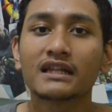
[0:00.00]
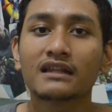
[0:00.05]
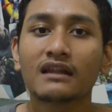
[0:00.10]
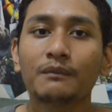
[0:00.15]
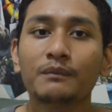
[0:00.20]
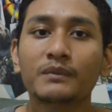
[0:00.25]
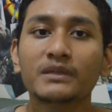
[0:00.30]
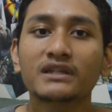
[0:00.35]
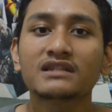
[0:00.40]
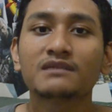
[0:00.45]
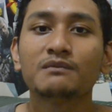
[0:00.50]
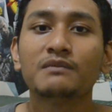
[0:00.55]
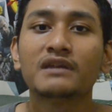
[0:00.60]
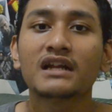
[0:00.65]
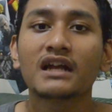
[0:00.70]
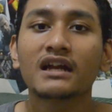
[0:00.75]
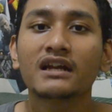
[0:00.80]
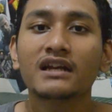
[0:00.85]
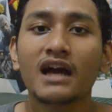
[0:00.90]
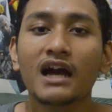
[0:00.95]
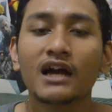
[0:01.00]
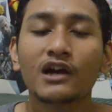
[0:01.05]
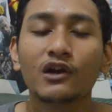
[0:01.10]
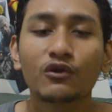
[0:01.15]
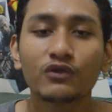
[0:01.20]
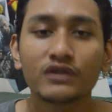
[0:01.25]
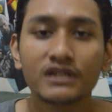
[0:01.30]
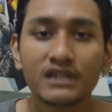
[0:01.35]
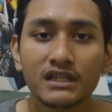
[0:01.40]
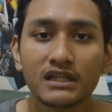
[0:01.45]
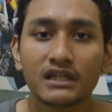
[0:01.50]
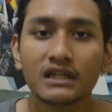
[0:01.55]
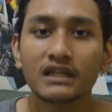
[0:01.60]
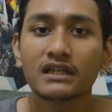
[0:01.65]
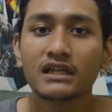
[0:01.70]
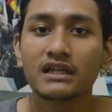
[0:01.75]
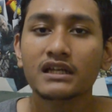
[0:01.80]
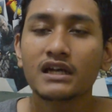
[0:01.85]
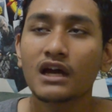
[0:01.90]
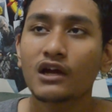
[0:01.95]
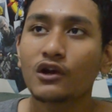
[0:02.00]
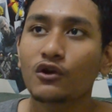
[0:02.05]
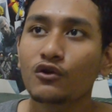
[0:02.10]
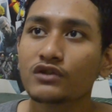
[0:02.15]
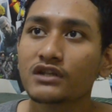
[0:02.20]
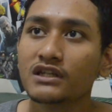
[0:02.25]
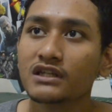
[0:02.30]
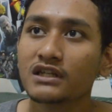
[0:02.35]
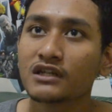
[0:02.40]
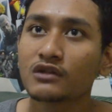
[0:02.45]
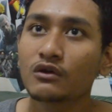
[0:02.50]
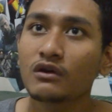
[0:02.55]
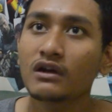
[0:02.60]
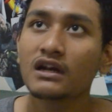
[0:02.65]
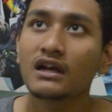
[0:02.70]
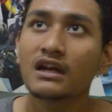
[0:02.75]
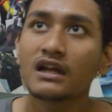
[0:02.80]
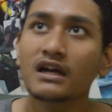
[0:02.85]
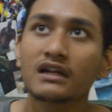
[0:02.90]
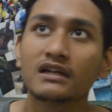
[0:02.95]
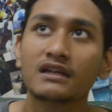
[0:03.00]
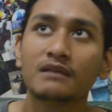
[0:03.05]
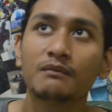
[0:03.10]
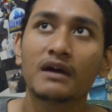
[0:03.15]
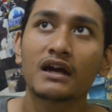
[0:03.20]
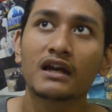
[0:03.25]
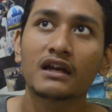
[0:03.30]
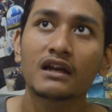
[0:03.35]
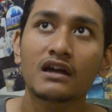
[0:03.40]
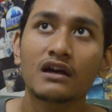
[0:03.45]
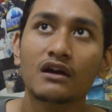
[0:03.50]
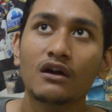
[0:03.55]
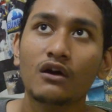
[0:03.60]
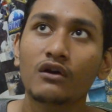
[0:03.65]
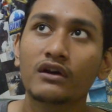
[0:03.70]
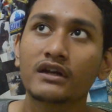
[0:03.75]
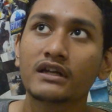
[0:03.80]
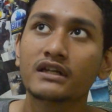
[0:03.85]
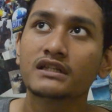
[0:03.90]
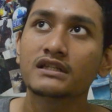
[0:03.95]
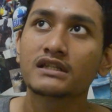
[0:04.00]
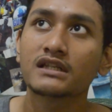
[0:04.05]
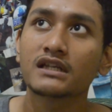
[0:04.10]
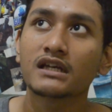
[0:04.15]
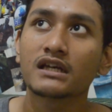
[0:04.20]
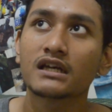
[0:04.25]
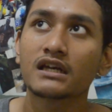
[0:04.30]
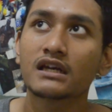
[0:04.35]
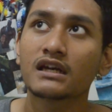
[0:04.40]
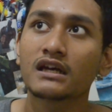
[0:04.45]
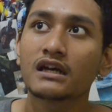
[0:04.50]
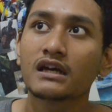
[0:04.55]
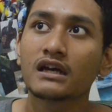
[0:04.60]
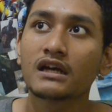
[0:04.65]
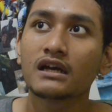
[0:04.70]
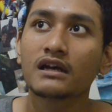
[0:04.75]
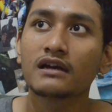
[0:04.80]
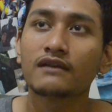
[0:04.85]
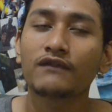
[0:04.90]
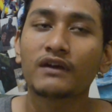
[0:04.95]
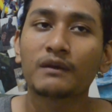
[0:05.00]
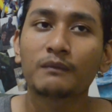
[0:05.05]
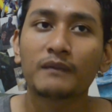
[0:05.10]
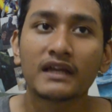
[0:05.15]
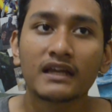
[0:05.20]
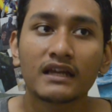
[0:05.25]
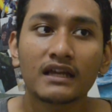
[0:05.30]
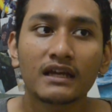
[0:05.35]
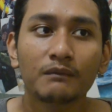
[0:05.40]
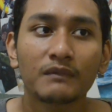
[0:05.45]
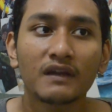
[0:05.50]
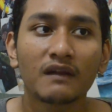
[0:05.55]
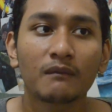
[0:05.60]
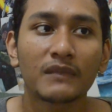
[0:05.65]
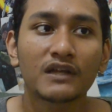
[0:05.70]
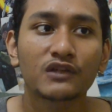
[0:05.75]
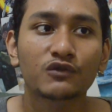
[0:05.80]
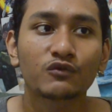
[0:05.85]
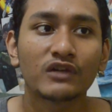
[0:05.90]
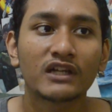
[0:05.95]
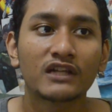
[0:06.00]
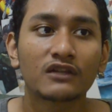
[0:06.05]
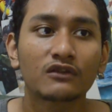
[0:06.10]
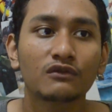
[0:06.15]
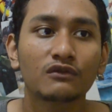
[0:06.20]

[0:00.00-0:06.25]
Tapi sebenarnya dia androgini. Jadi androgini itu adalah dimana kondisi feminim dan maskulin